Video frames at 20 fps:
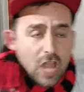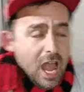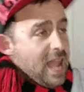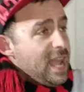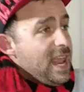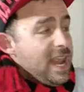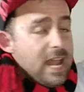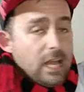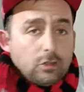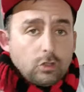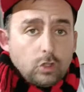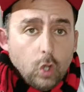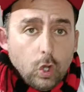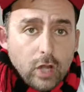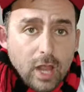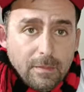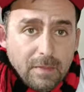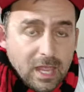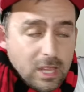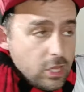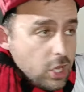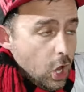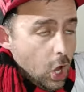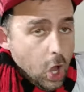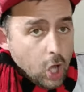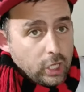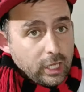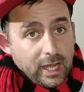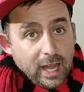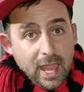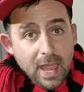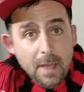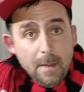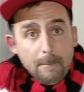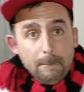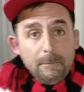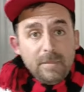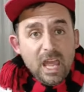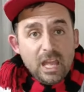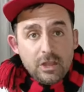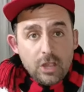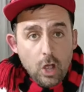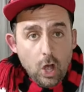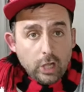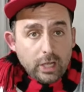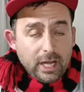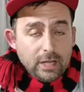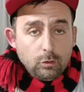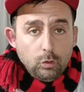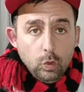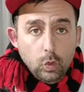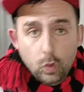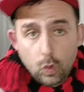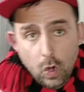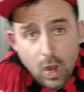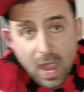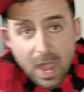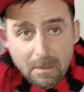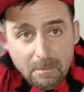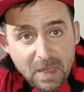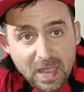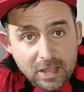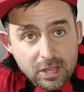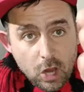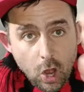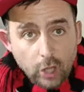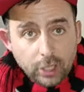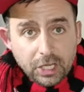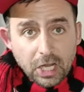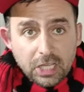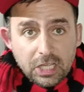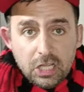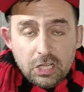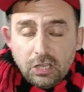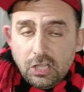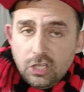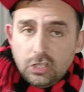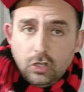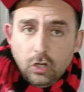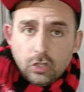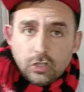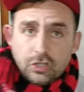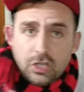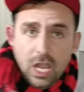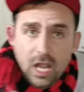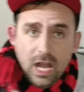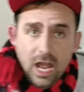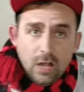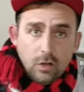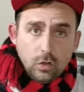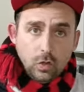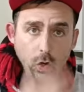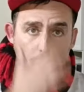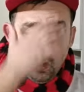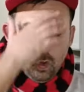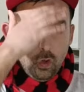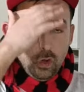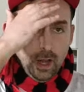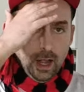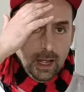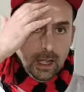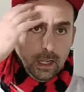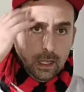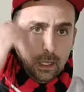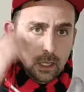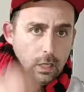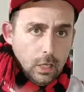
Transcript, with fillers: di allenatore mediocre, mediocre tu, mediocre chi ti sostiene ancora